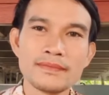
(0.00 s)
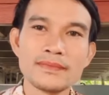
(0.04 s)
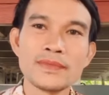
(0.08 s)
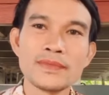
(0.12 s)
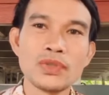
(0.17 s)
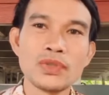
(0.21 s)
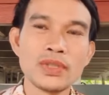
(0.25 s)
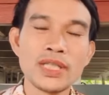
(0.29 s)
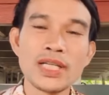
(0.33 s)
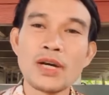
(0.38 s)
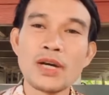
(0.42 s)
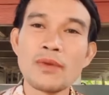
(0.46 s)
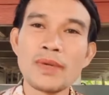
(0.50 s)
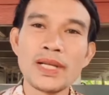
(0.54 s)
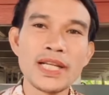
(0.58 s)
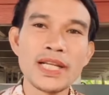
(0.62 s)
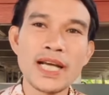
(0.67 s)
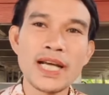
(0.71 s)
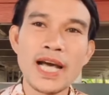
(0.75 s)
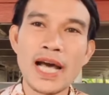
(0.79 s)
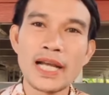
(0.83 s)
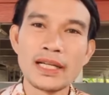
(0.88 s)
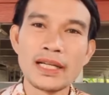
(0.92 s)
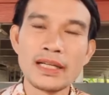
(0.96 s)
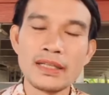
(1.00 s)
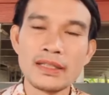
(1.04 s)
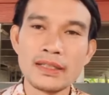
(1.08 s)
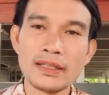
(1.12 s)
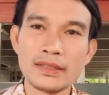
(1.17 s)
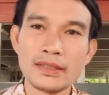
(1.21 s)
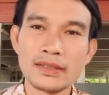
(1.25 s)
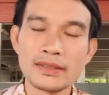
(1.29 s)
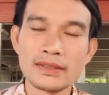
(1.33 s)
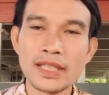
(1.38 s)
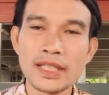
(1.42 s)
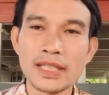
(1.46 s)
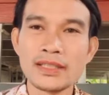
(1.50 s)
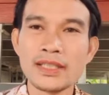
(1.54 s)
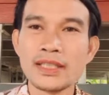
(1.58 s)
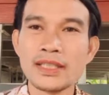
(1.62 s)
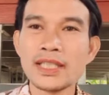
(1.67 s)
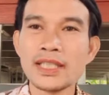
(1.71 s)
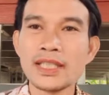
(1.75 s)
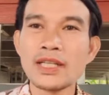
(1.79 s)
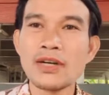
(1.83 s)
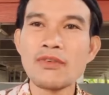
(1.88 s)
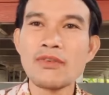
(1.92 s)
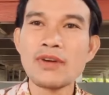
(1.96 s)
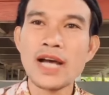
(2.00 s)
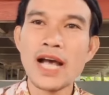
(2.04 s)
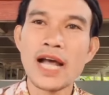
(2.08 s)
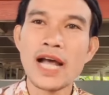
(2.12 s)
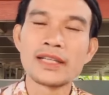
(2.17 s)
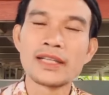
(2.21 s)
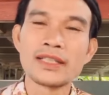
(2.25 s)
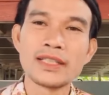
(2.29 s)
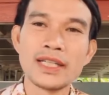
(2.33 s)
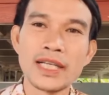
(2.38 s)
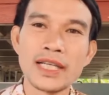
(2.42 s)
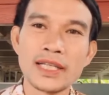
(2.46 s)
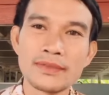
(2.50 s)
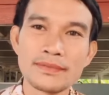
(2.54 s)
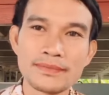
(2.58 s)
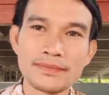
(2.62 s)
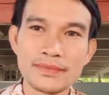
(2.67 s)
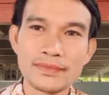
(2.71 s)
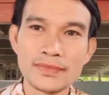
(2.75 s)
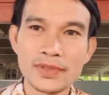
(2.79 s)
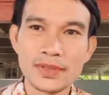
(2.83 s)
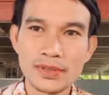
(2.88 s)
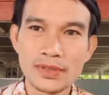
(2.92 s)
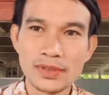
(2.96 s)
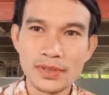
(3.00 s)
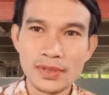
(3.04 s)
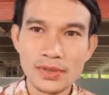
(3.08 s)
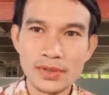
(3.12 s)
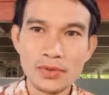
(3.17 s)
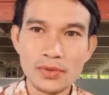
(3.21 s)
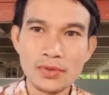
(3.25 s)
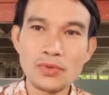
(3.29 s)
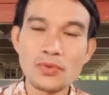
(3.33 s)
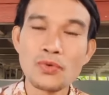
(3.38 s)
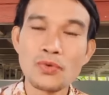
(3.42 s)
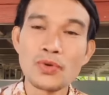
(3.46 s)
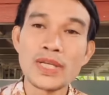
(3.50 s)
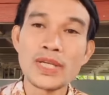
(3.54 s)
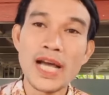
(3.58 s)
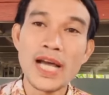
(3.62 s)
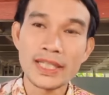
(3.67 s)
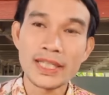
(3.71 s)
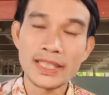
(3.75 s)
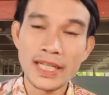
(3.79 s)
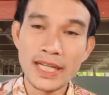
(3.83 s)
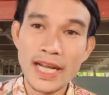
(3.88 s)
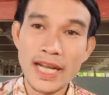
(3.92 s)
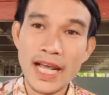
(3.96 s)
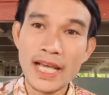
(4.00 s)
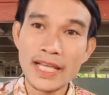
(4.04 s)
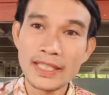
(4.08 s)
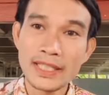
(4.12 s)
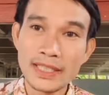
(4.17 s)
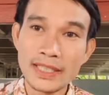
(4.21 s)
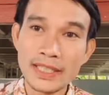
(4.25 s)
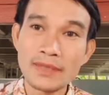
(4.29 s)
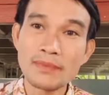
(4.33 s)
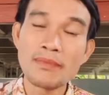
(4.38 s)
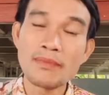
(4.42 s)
โดยที่เขาไม่ได้ขาดอะไรเลยแต่สิ่งที่เขาขาดคืออะไร กูอยากจะได้เยอะ